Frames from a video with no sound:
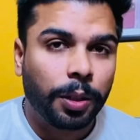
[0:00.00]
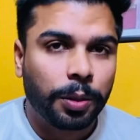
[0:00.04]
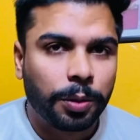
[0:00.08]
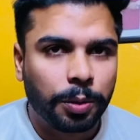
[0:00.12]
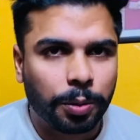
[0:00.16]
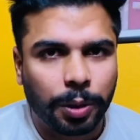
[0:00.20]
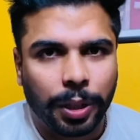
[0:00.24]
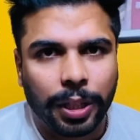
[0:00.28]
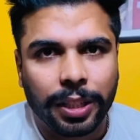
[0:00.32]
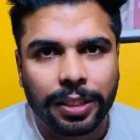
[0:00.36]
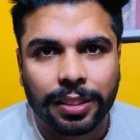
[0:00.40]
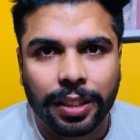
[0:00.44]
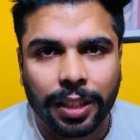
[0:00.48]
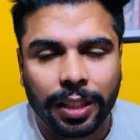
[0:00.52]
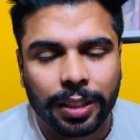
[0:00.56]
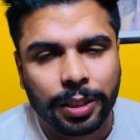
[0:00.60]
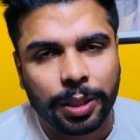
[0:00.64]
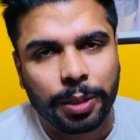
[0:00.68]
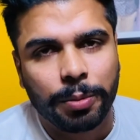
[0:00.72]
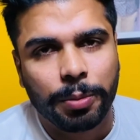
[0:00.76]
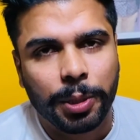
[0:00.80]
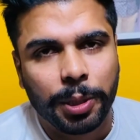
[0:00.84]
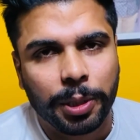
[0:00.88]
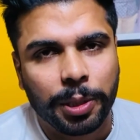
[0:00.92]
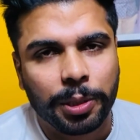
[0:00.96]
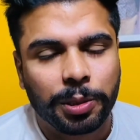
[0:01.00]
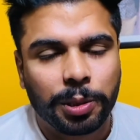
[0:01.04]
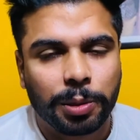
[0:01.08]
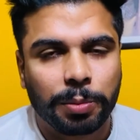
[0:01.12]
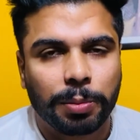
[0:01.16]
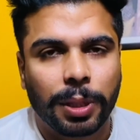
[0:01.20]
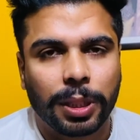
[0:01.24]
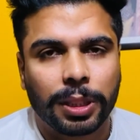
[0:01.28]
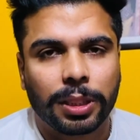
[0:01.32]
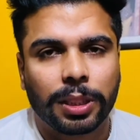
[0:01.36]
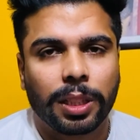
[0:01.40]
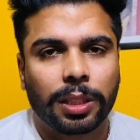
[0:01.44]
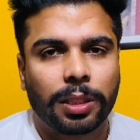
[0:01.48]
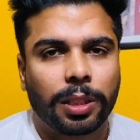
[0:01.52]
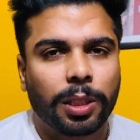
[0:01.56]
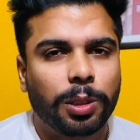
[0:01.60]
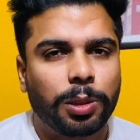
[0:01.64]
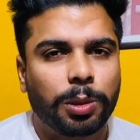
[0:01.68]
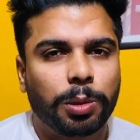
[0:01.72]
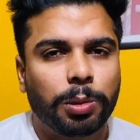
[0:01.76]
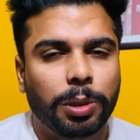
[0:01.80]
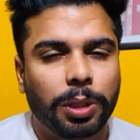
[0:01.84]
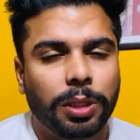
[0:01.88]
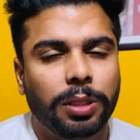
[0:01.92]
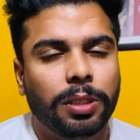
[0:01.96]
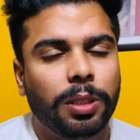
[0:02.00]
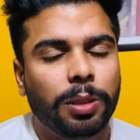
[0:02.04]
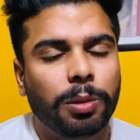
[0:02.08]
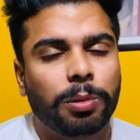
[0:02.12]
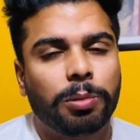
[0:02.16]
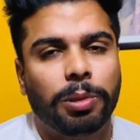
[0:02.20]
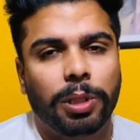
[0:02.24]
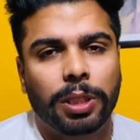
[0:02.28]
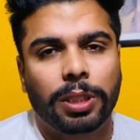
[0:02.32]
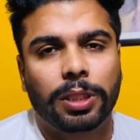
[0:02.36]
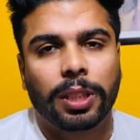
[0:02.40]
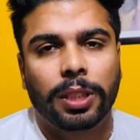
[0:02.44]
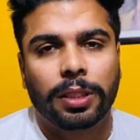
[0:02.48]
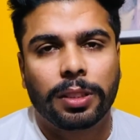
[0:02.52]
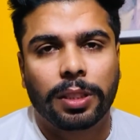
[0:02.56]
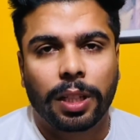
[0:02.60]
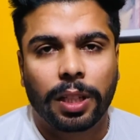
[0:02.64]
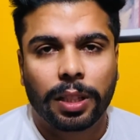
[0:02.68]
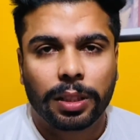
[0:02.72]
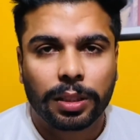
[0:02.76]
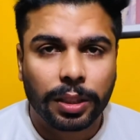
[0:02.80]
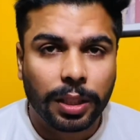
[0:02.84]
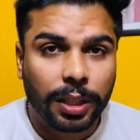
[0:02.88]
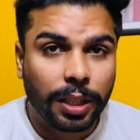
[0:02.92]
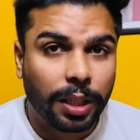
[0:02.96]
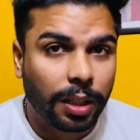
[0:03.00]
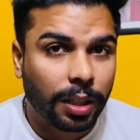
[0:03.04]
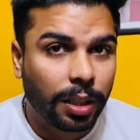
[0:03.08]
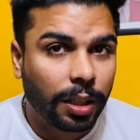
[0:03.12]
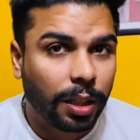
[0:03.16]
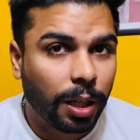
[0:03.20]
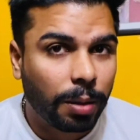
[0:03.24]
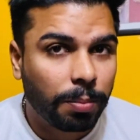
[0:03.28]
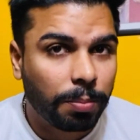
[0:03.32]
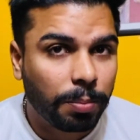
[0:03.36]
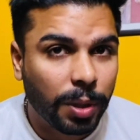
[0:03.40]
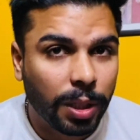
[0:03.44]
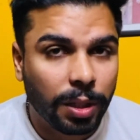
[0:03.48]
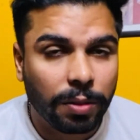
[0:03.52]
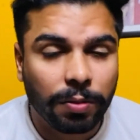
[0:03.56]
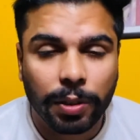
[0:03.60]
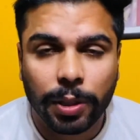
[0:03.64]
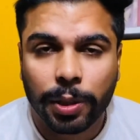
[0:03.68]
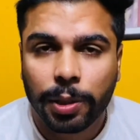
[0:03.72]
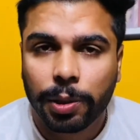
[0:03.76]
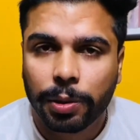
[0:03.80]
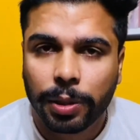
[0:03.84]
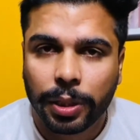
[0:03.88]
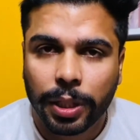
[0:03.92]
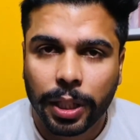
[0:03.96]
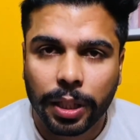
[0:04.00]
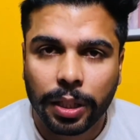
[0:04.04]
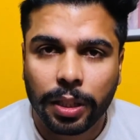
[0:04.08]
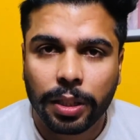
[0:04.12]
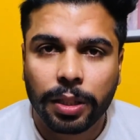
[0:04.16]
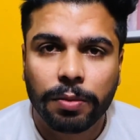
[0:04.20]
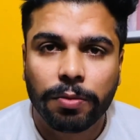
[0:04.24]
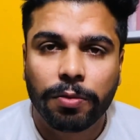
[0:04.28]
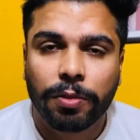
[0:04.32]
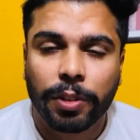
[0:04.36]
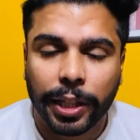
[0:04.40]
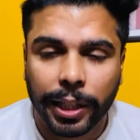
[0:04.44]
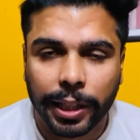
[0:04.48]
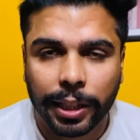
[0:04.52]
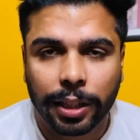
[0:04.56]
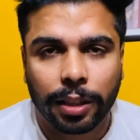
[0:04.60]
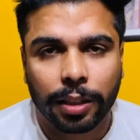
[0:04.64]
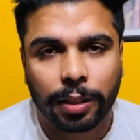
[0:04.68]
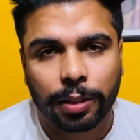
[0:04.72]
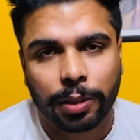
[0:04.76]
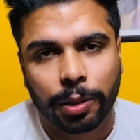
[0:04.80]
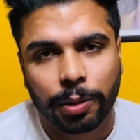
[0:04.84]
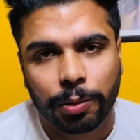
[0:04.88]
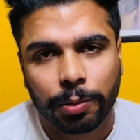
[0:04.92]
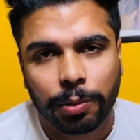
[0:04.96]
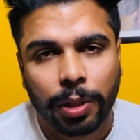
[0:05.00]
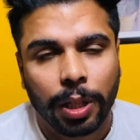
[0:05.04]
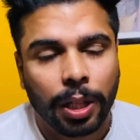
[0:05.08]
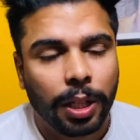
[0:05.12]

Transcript: सो गाइस आज की वीडियो की शुरुआत करते हैं छोटी सी रिक्वेस्ट के साथ कि अगर आप मेरी वीडियो डेली वेट करते हो